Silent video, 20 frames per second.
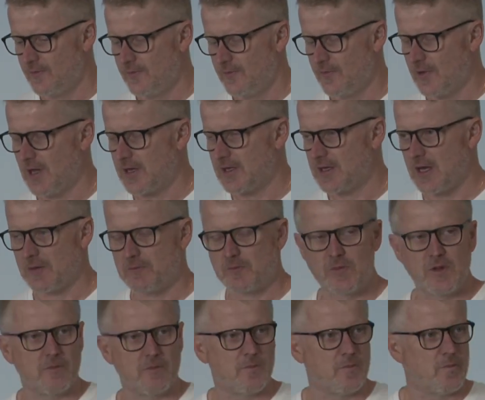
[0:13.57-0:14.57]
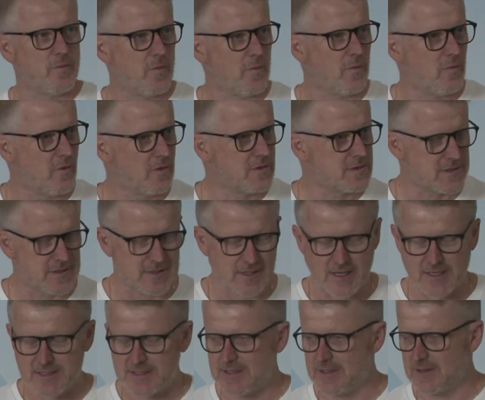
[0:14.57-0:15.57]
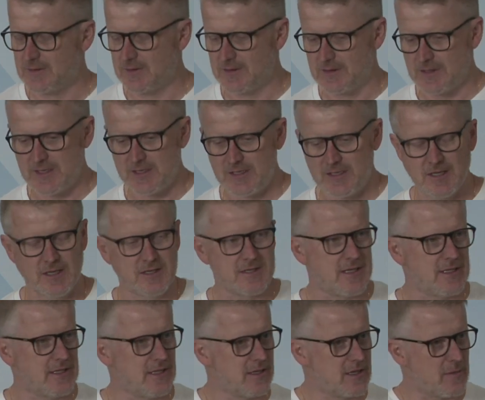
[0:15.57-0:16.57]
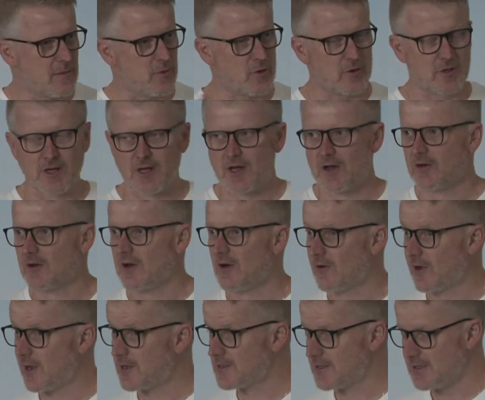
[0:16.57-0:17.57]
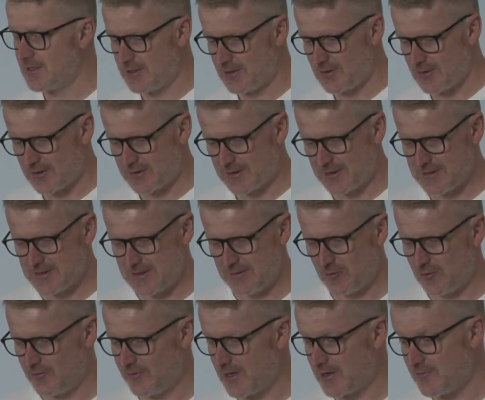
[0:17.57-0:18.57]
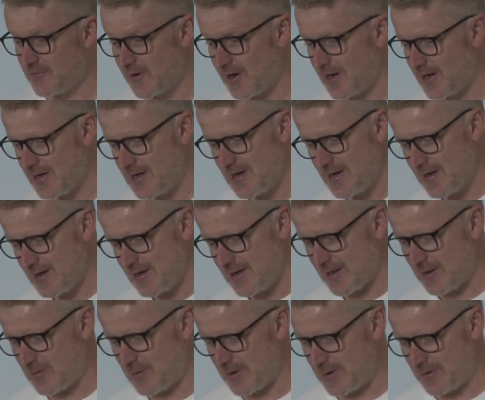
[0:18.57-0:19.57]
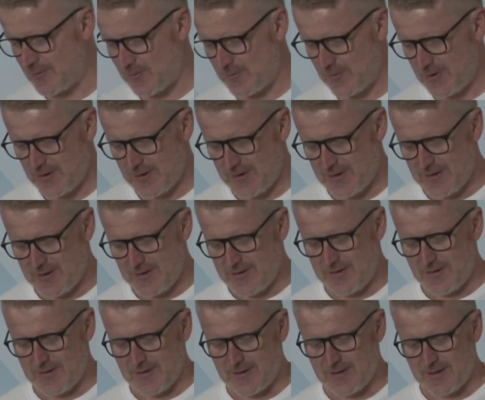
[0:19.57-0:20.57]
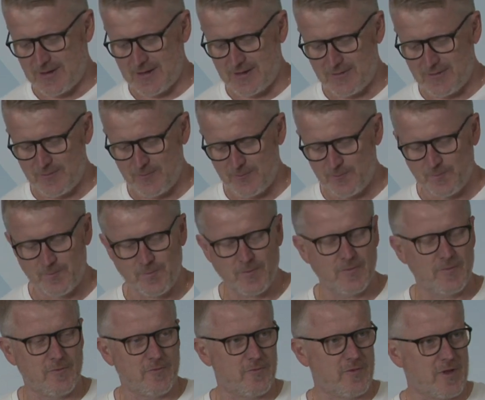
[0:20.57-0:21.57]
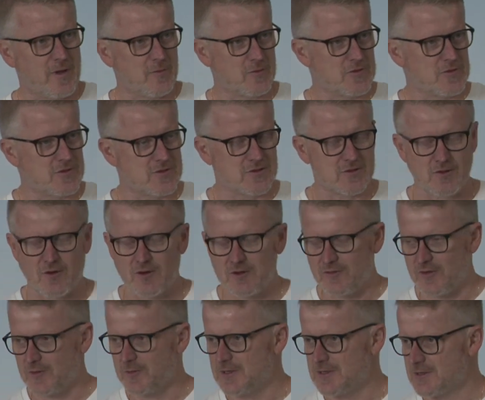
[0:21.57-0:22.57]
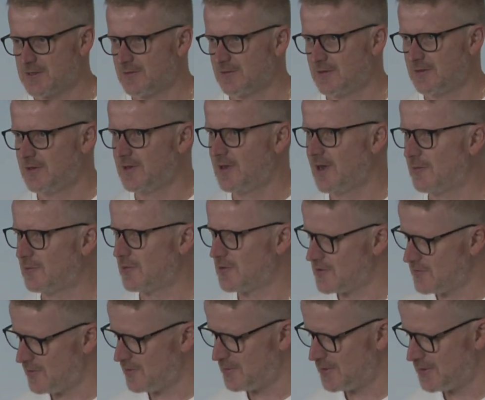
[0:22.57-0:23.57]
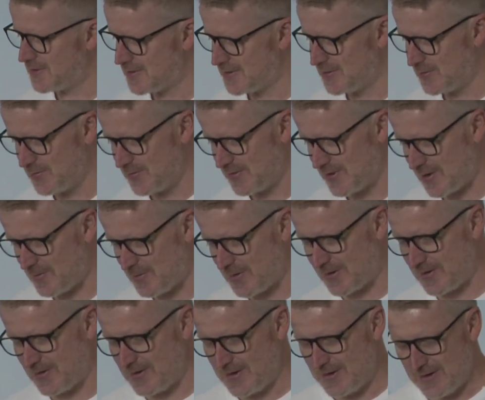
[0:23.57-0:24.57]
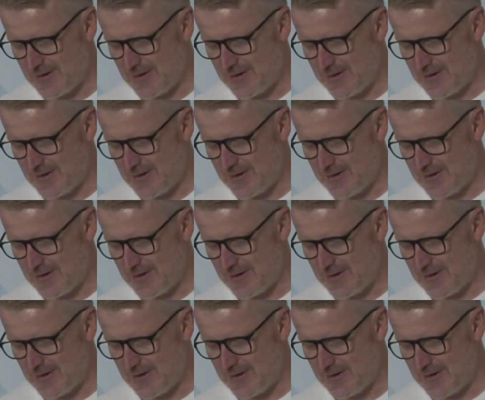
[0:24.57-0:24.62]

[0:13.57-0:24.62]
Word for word: vielleicht habt ihr uns gestern nicht hier gesehen. Ich habe euch auch gestern nicht dort gesehen, wo ich war. Aber ja, wir haben uns euch vermisst ihr habt uns vermisst. Aber